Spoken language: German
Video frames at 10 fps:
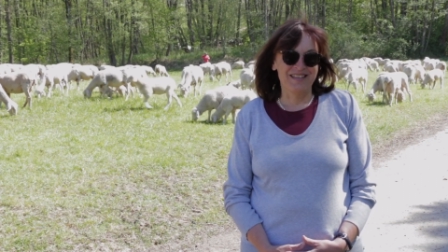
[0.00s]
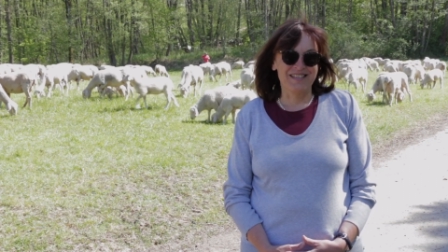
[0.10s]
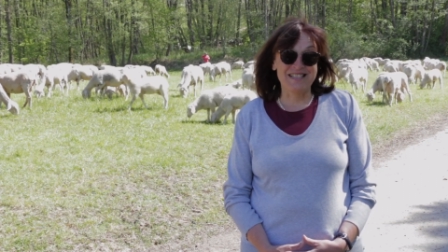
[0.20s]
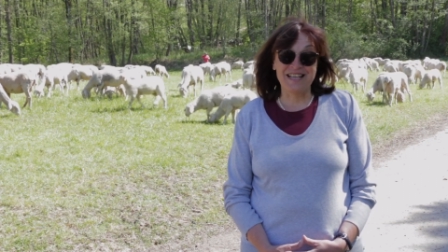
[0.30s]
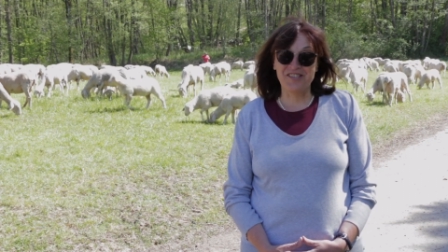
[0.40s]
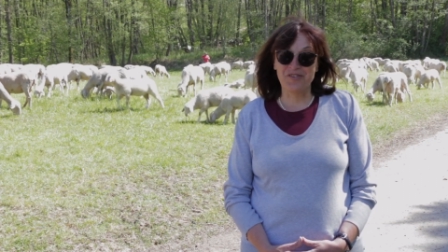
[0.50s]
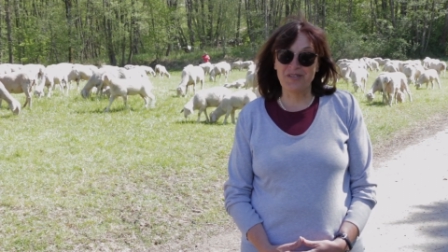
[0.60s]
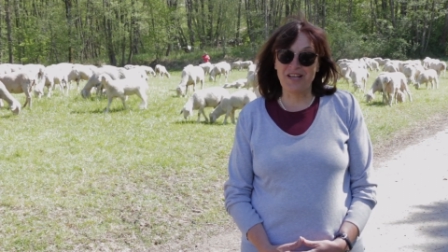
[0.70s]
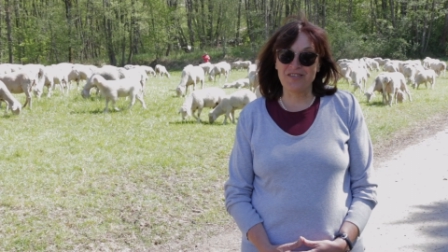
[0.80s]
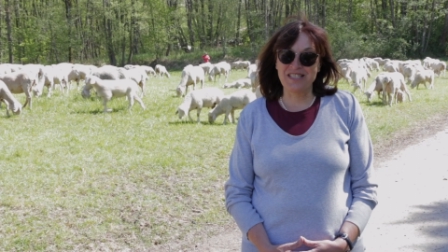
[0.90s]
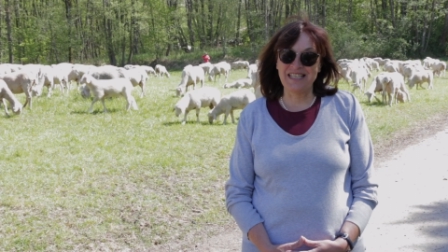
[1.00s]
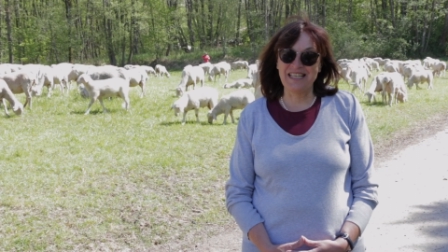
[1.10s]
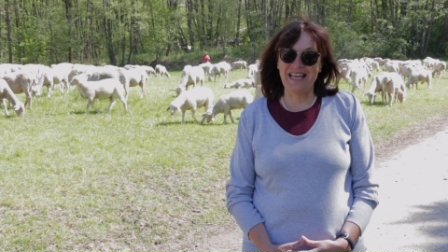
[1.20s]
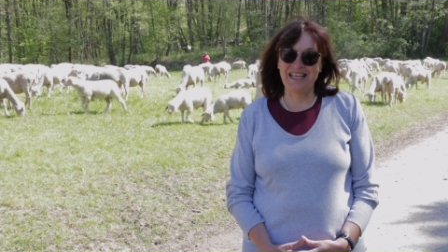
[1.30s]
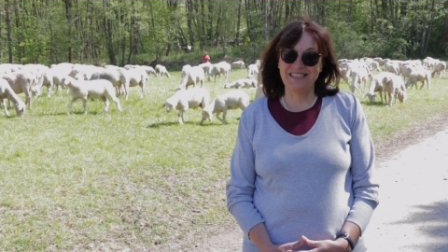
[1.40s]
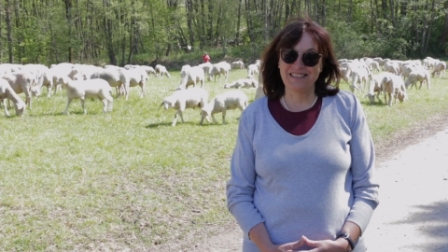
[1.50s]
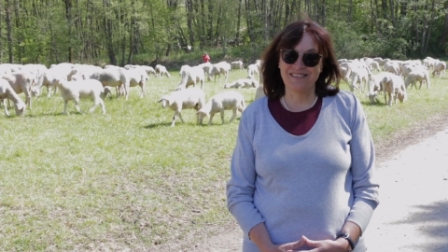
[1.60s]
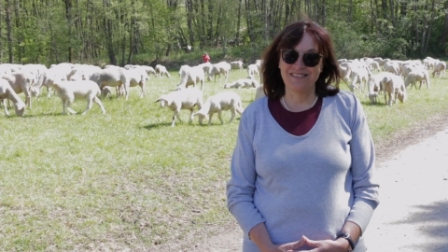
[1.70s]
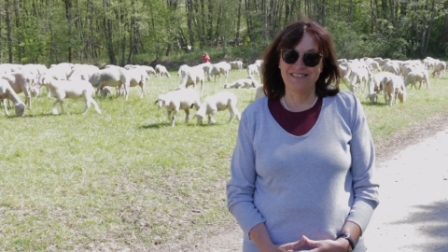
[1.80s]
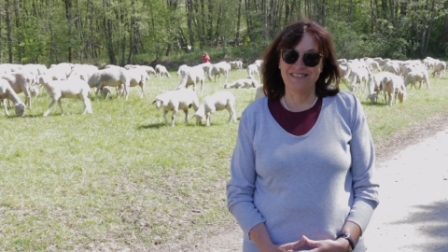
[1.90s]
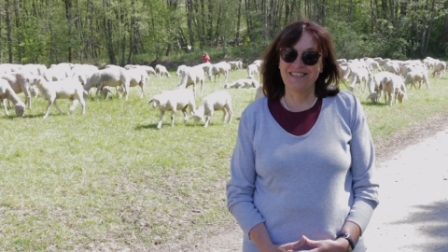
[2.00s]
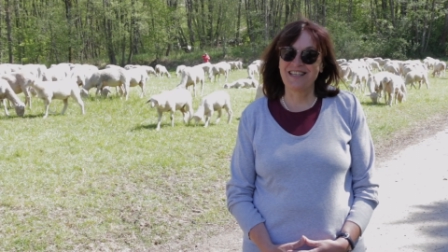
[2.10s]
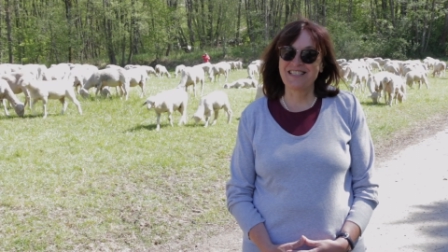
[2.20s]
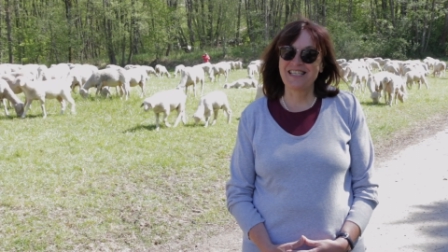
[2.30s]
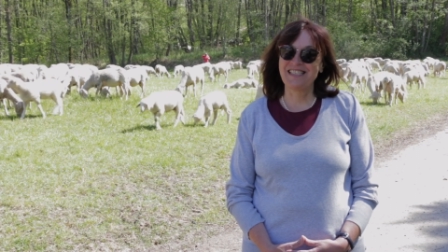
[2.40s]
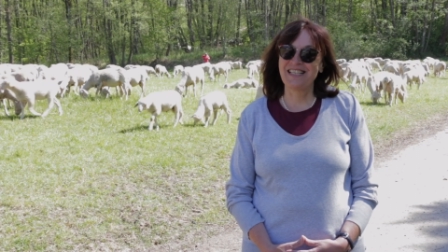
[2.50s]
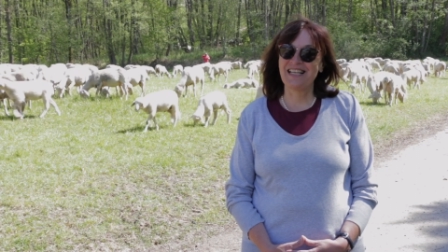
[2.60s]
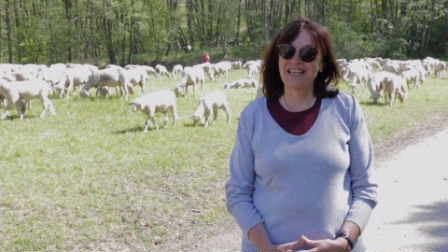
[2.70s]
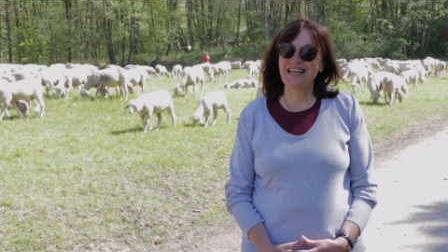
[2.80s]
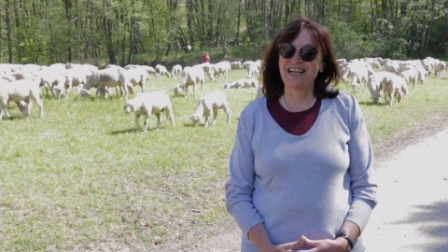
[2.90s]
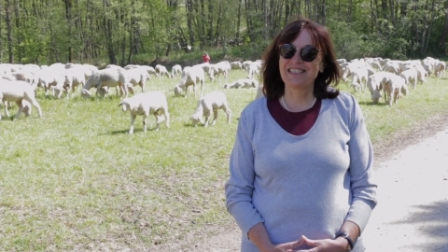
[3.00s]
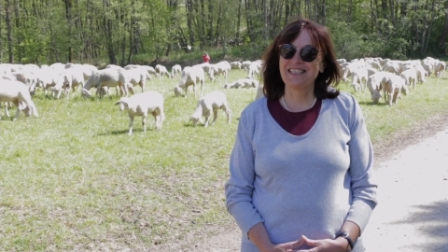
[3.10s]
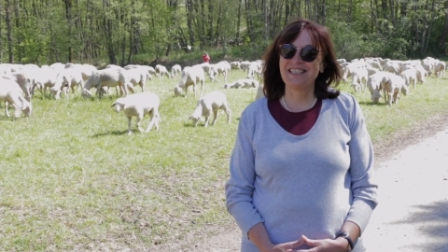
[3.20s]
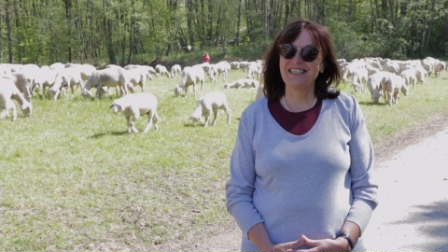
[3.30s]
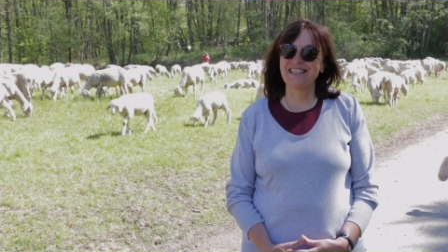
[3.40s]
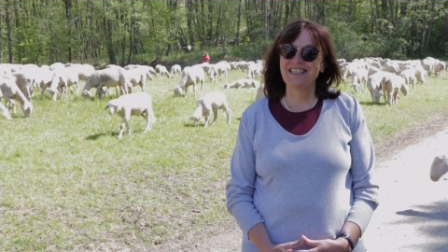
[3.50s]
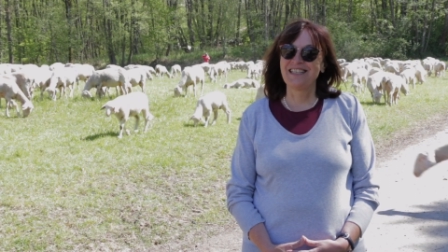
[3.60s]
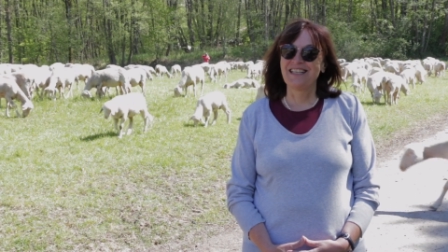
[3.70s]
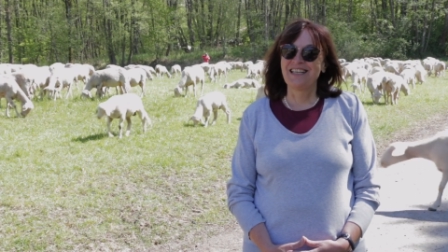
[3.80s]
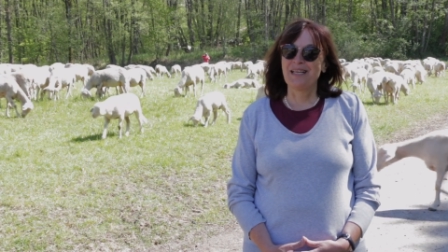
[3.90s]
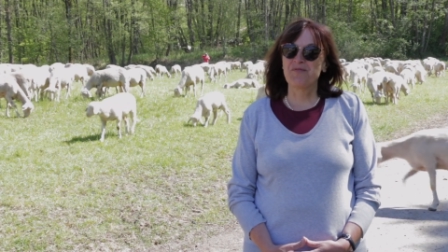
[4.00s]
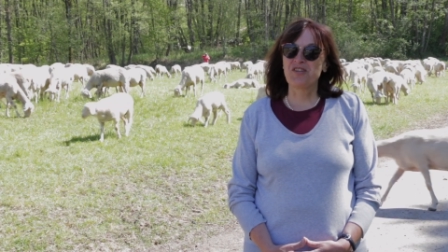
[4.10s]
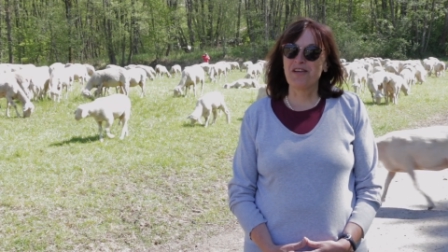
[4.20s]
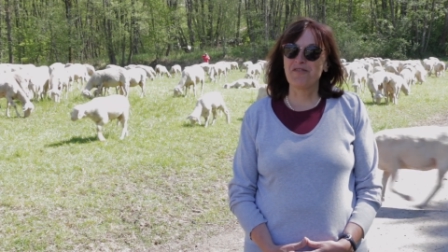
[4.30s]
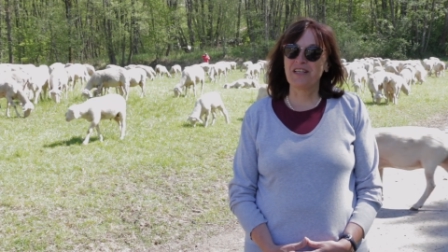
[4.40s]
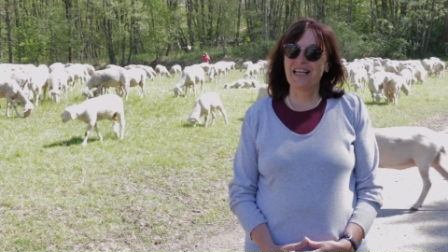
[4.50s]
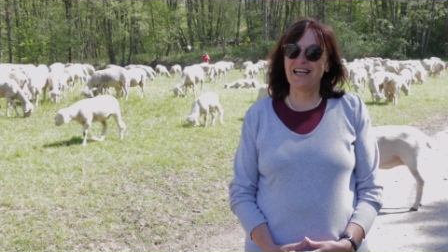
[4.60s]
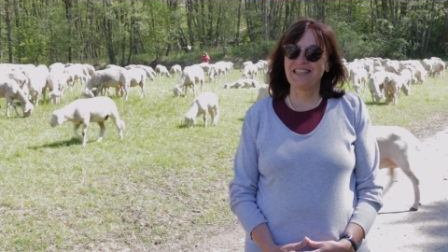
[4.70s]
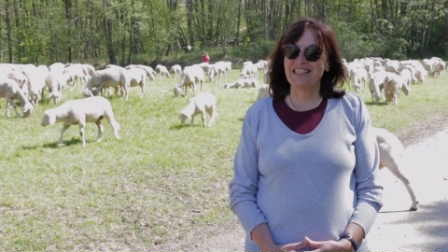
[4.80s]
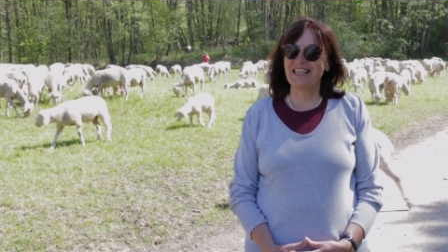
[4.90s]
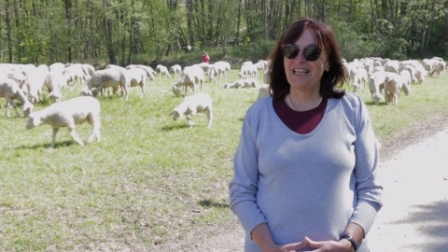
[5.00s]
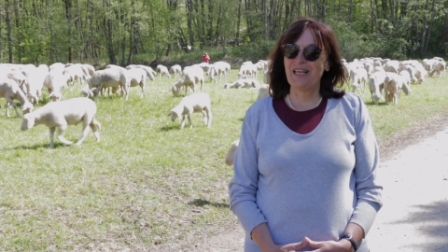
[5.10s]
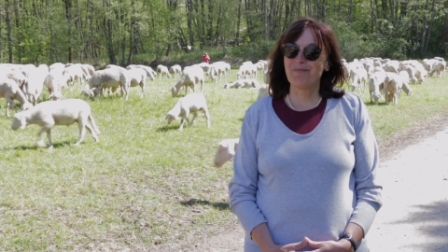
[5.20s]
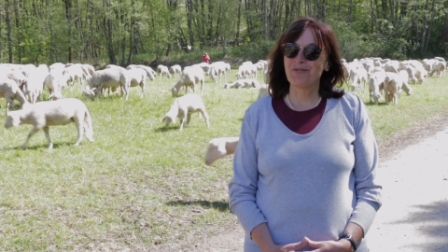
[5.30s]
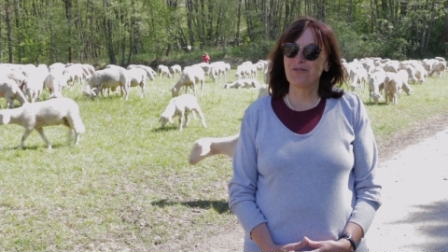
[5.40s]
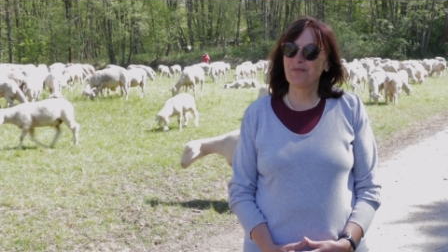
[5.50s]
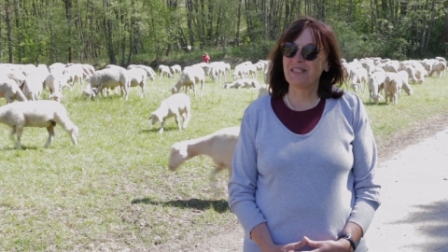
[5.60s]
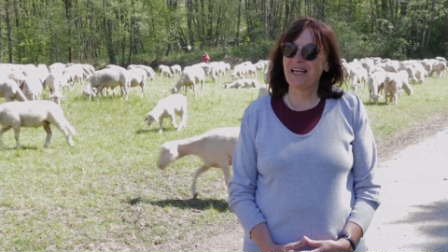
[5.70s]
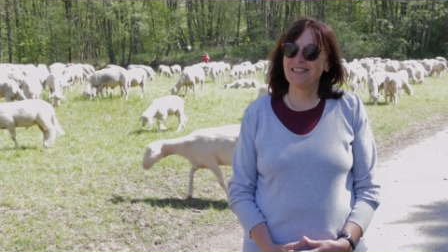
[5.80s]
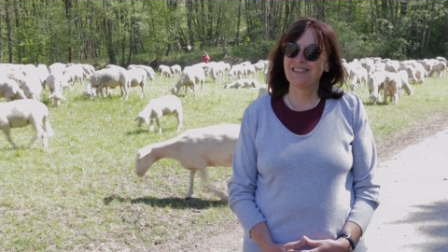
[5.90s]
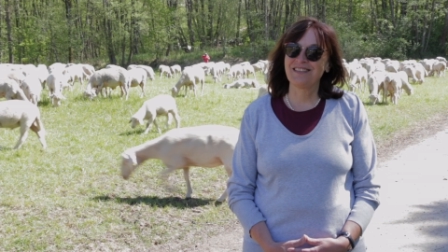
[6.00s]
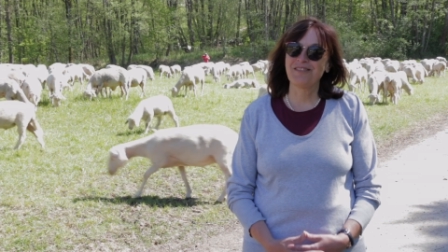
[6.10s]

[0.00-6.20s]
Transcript: das hat schon auch seine Härten. Jahrzehntelang hat er hier im Schäferkarren gelebt und übernachtet.